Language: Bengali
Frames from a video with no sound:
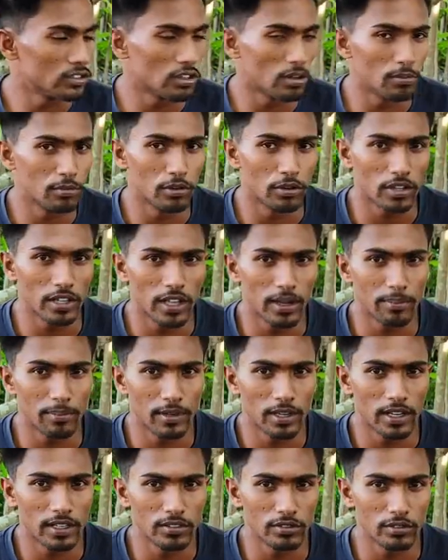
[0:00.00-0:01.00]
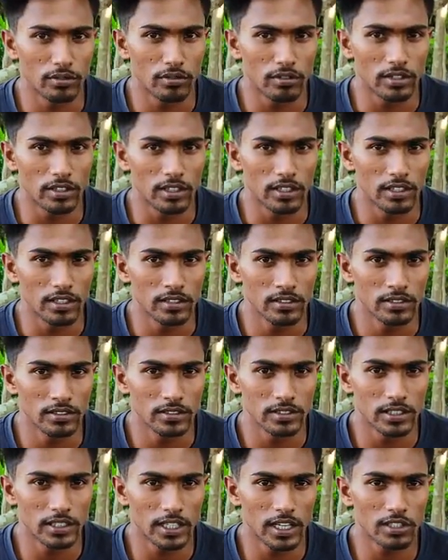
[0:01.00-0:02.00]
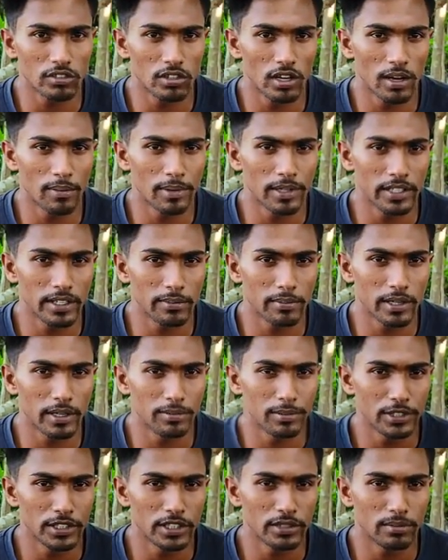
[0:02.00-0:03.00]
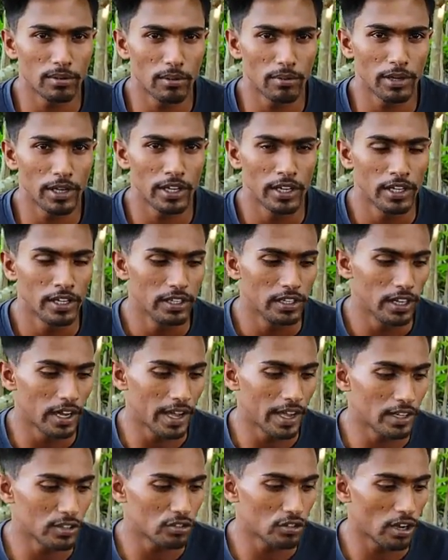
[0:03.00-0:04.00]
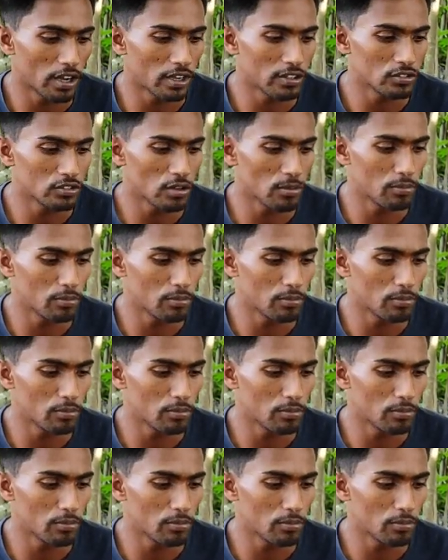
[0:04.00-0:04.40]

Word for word: সম্পর্কে আপনারা যোগ করতে যেটা আসলে আমাদের মানে বিশেষভাবে স্বয়ং